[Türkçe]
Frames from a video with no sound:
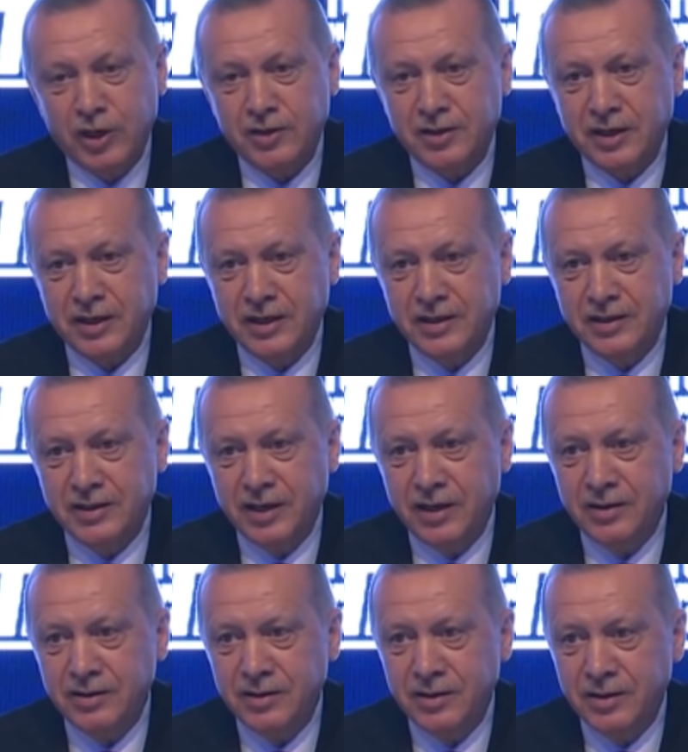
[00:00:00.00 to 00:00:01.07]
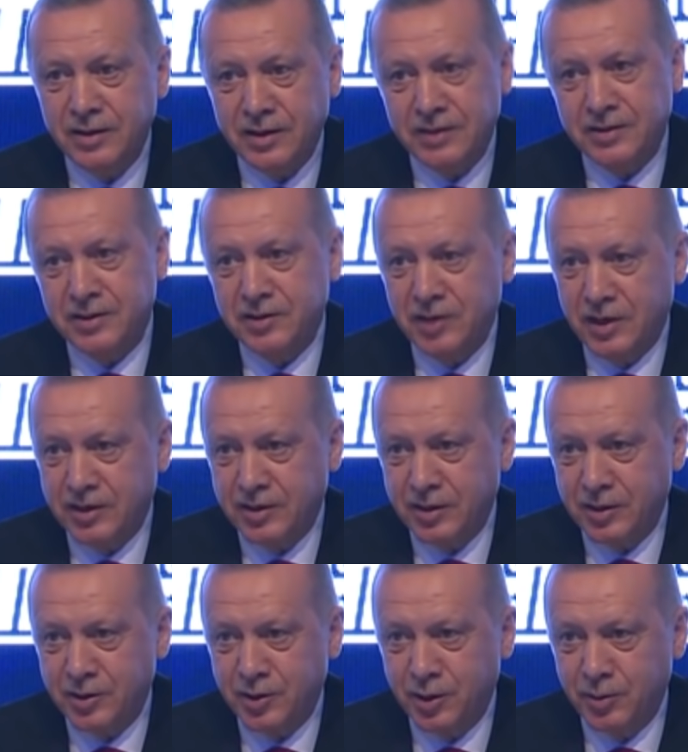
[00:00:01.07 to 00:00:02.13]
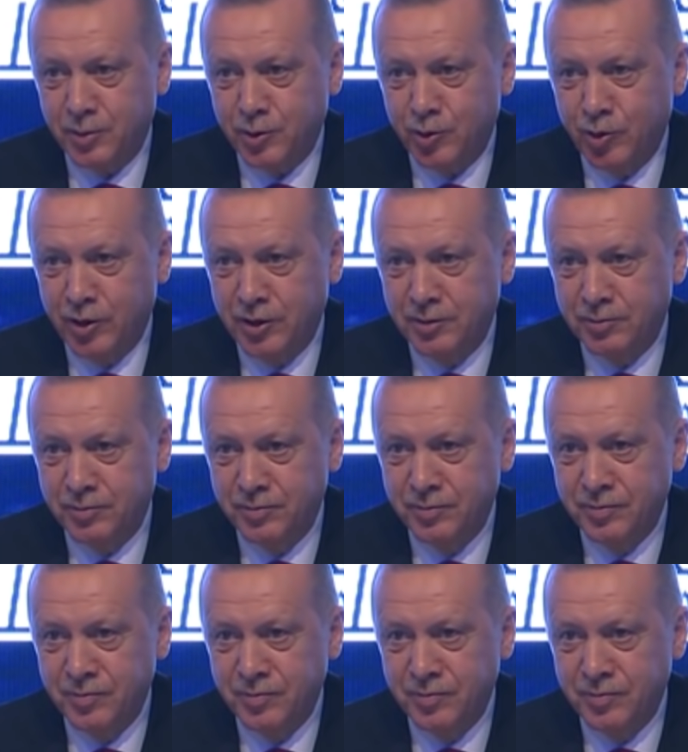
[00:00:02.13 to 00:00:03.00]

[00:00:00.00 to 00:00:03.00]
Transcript: uçakta gelirken gazeteci arkadaşlarıma söyledim.